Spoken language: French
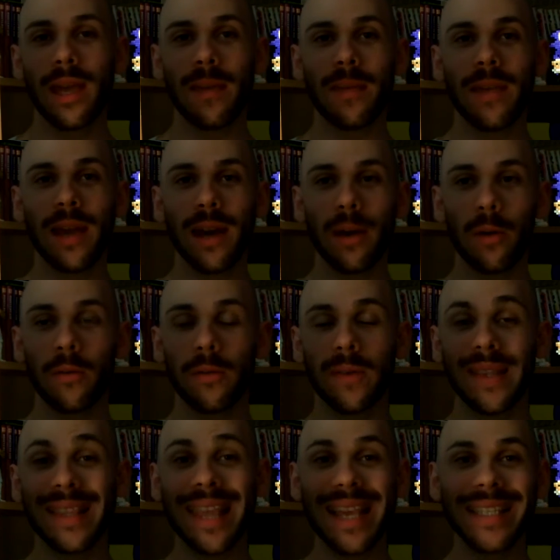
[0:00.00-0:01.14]
eh bien, euh,
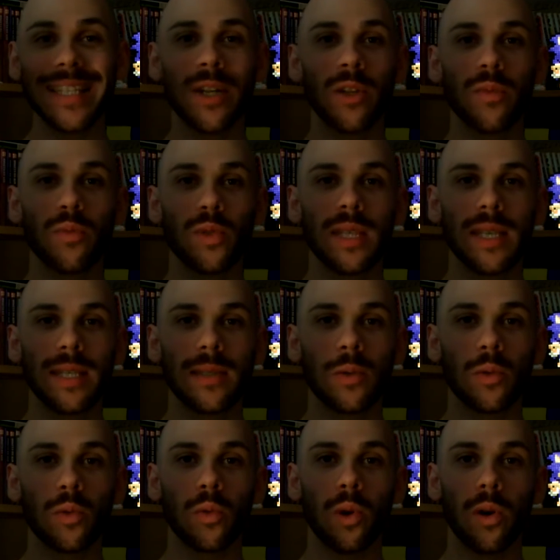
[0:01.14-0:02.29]
fait d'excellentes musiques.
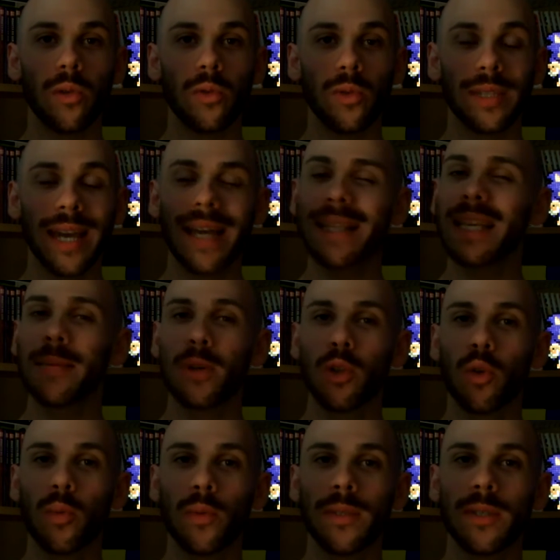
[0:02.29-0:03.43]
Ce sont euh, de très très bonnes
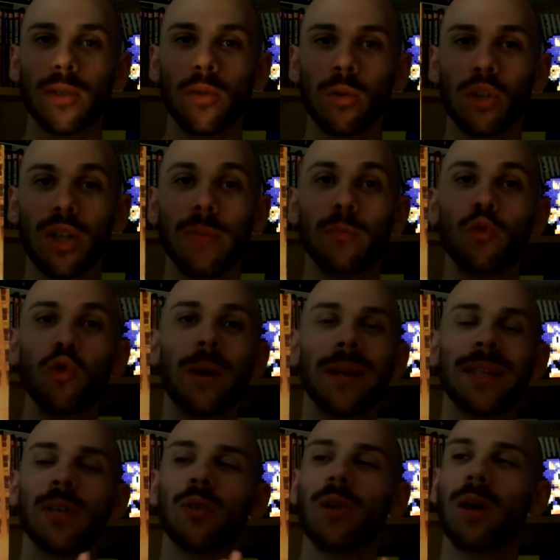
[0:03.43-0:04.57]
compositions. J'aime tout
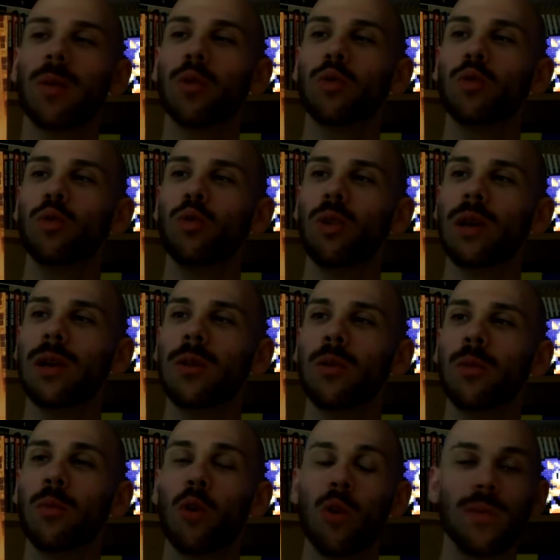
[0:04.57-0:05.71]
particulièrement du coup
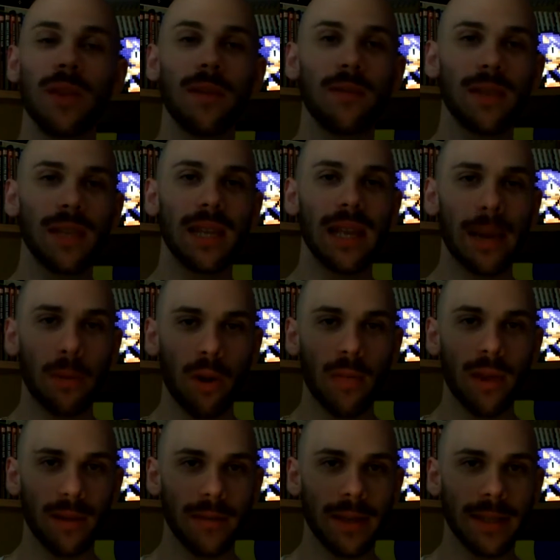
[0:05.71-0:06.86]
le premier vinyle, la
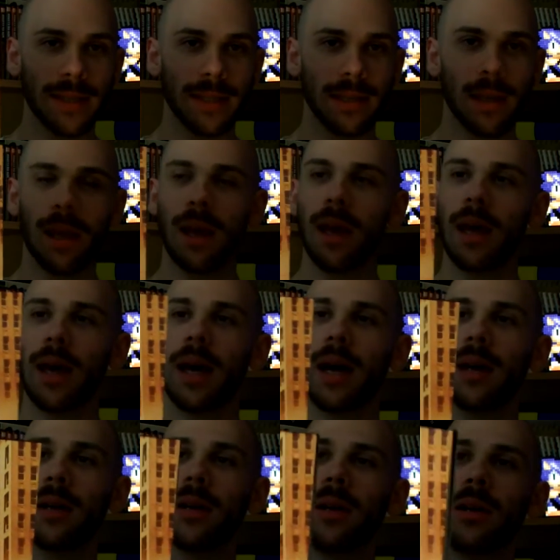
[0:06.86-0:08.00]
première face.
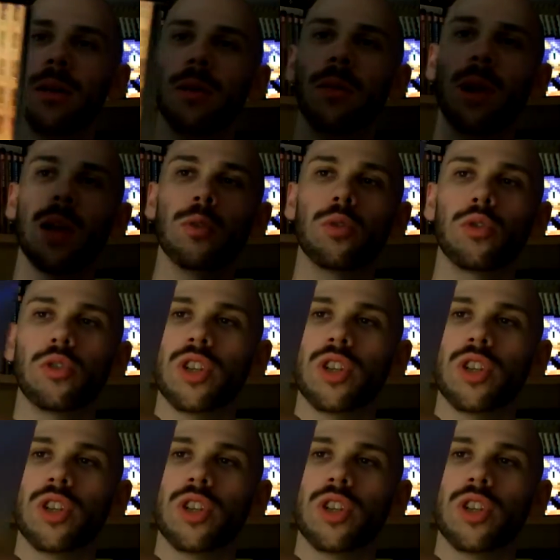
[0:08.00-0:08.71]
Hein, euh, voilà, donc